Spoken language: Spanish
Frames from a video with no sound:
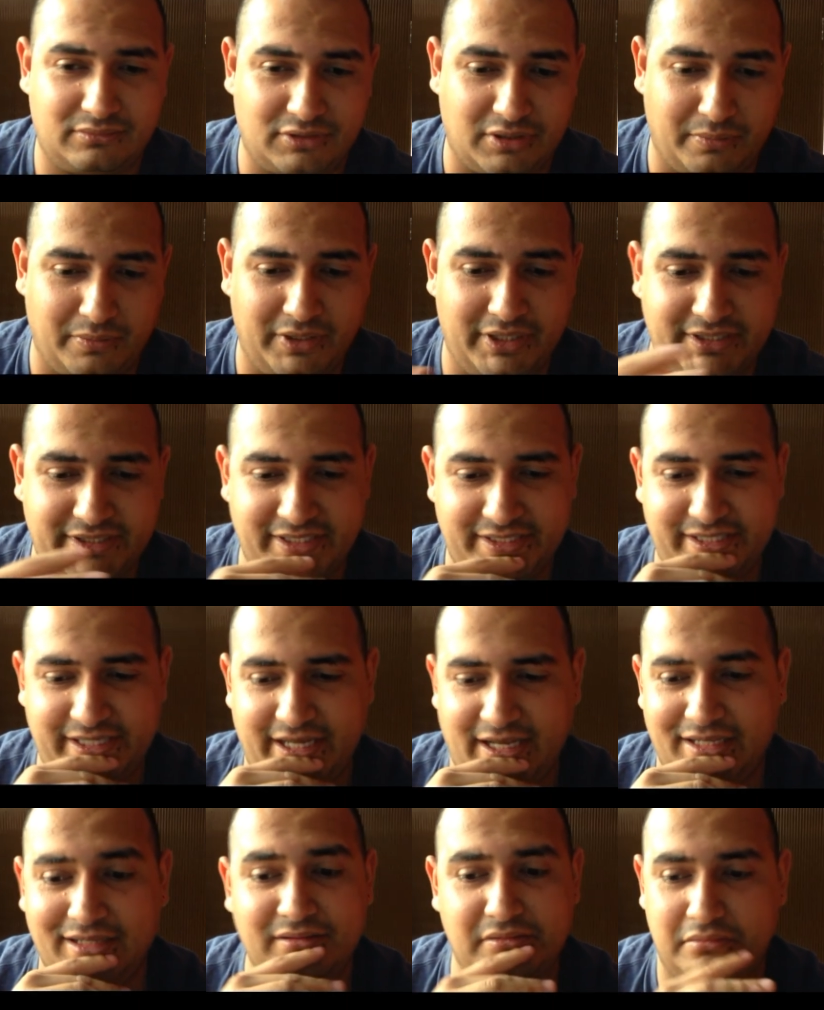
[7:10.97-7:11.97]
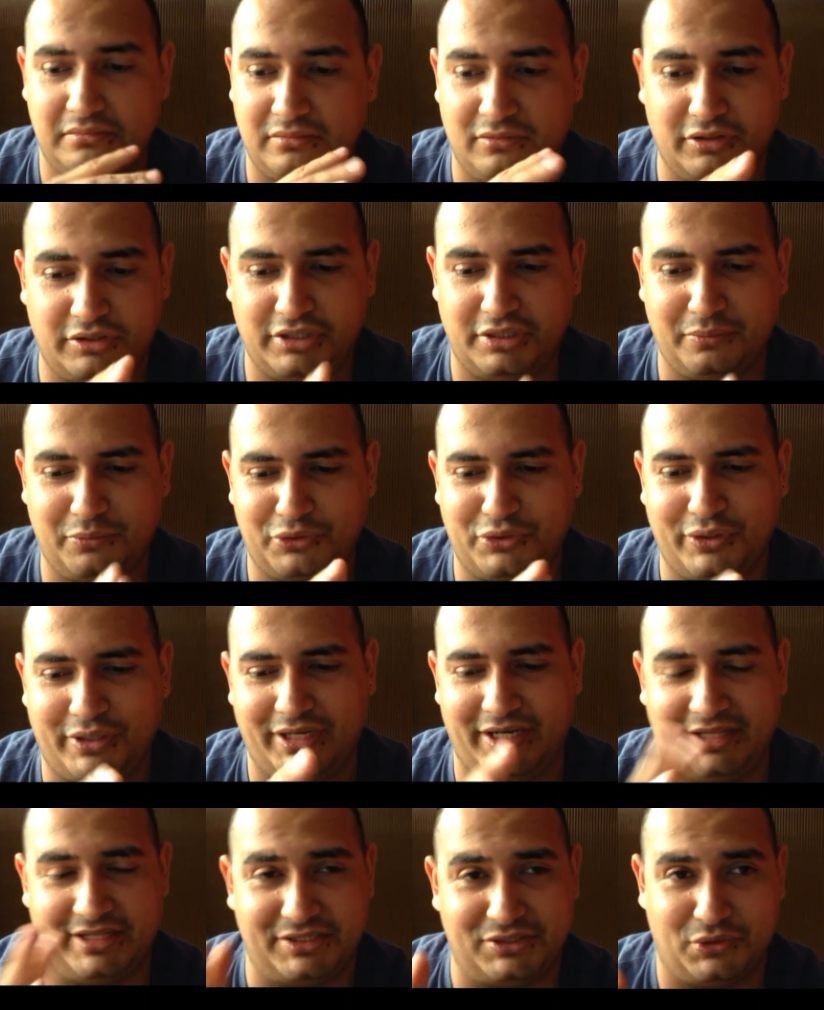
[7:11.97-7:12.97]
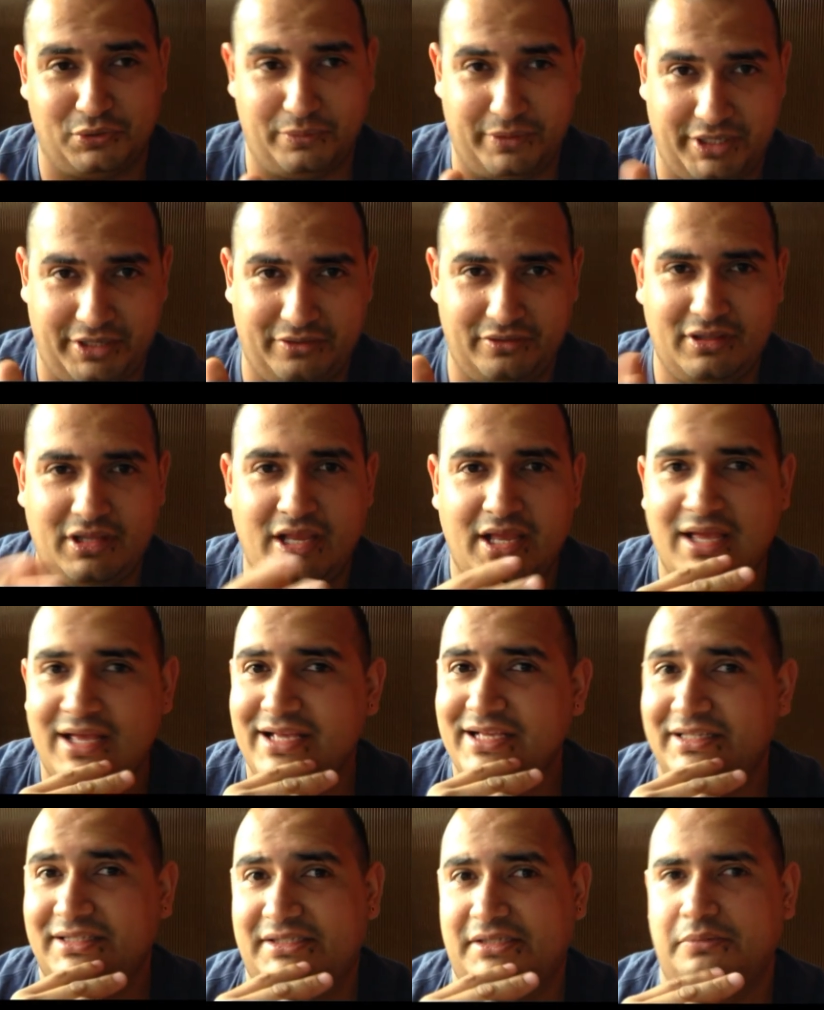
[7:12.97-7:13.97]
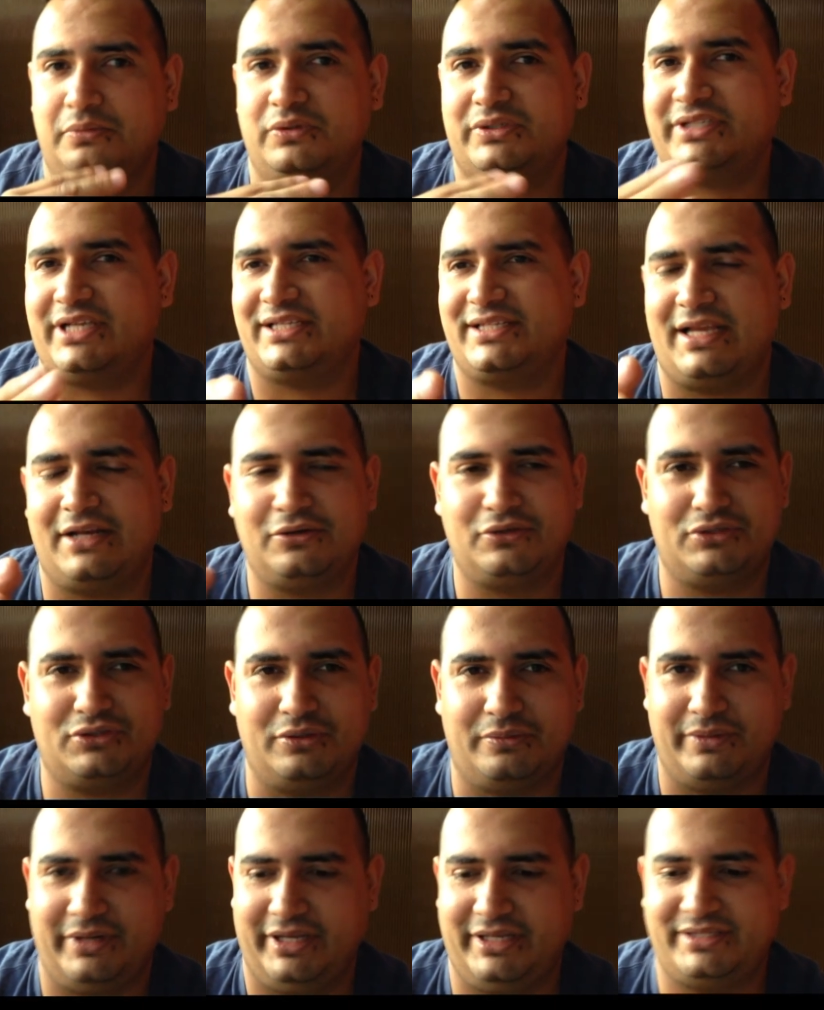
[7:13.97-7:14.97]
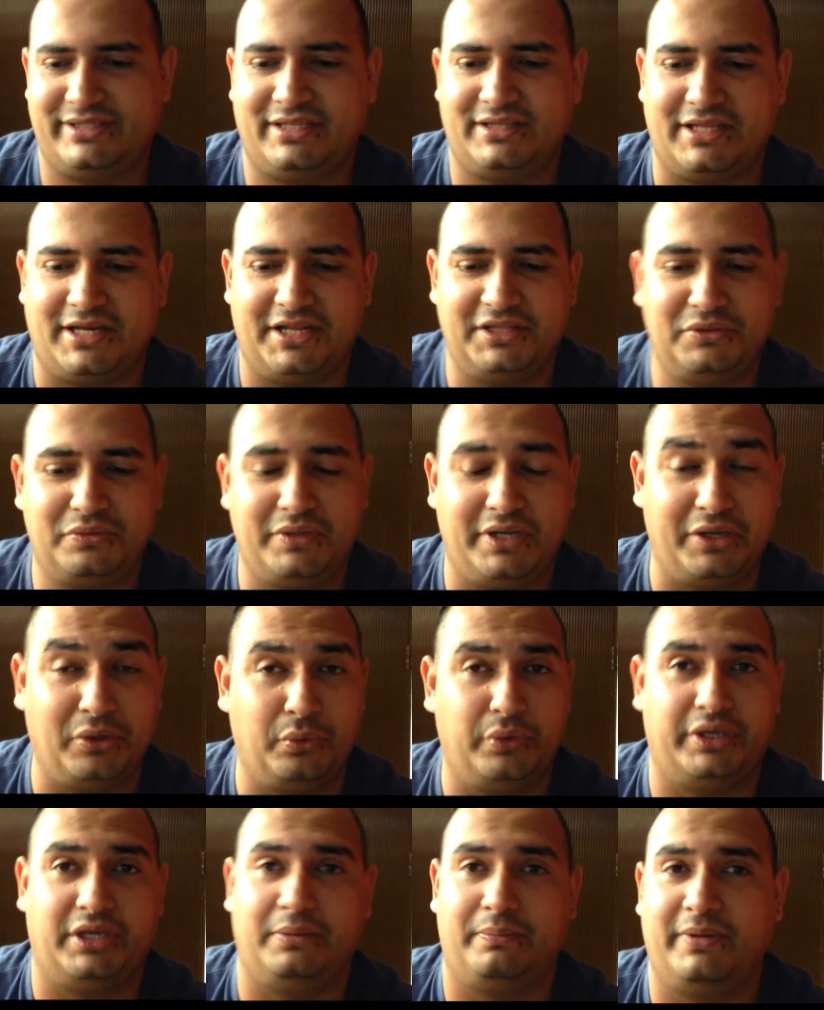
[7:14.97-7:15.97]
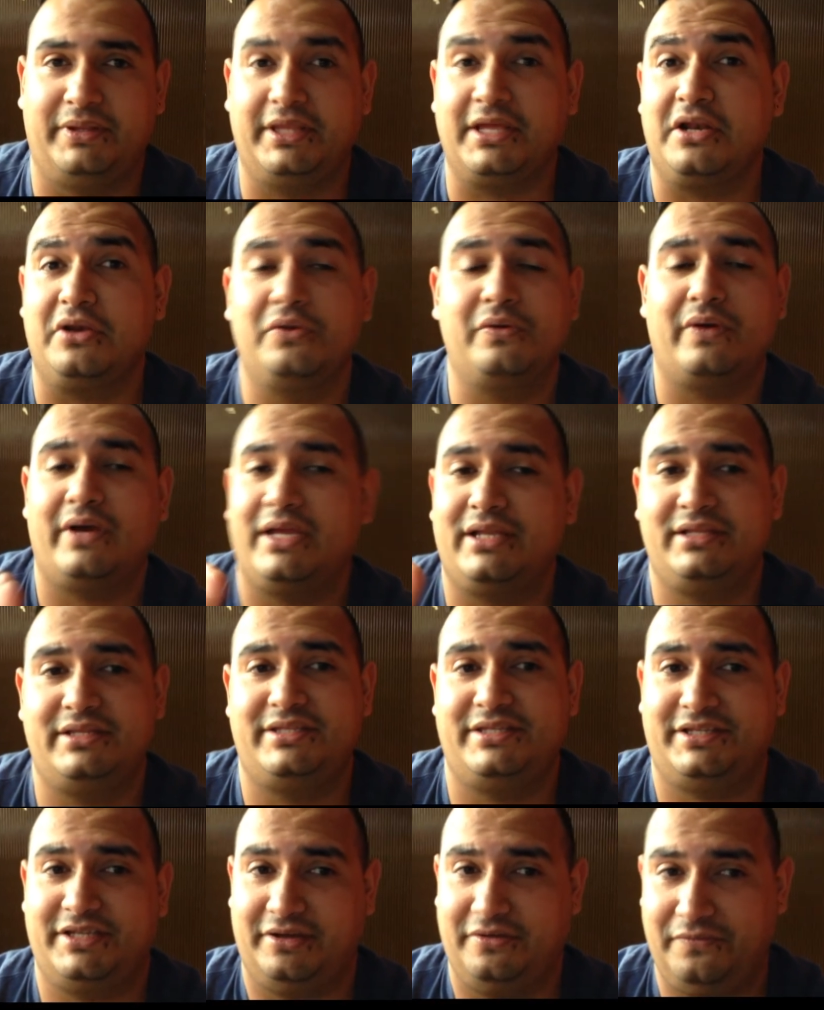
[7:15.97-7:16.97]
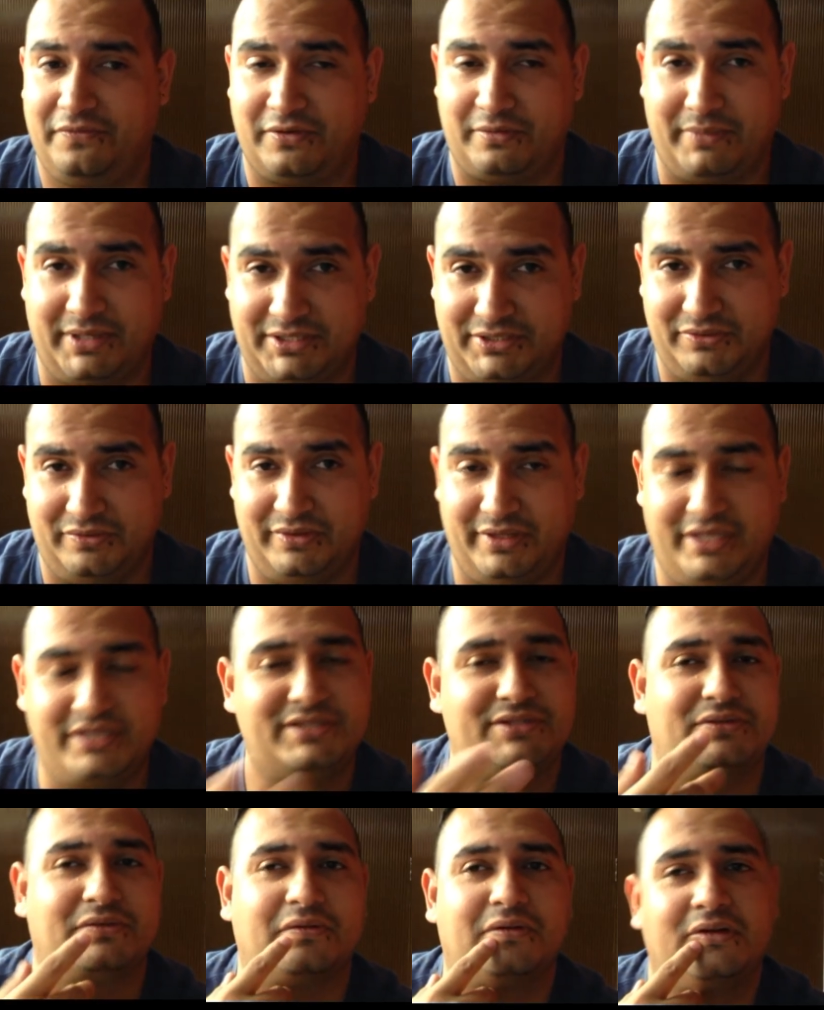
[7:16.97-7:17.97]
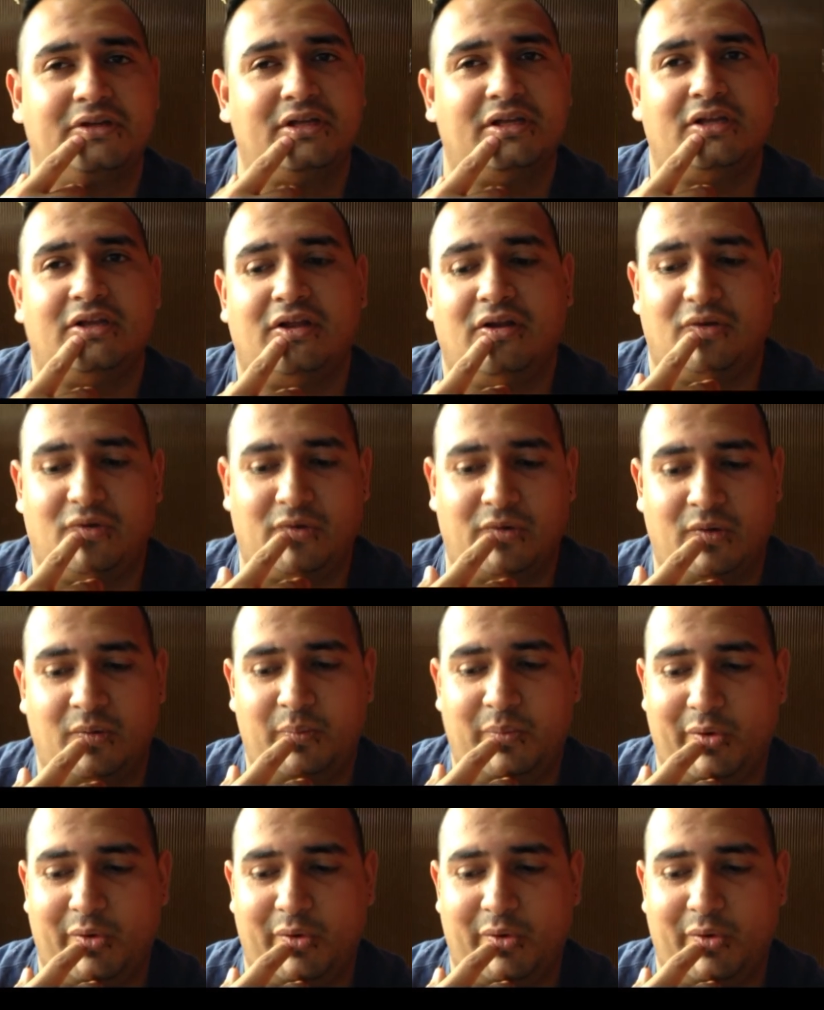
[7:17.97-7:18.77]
como les decía, no tiene mucho que la descubrieron si buscas algo sobre esta tarántula en Wikipedia, no hay ni siquiera información de esto, ¿no?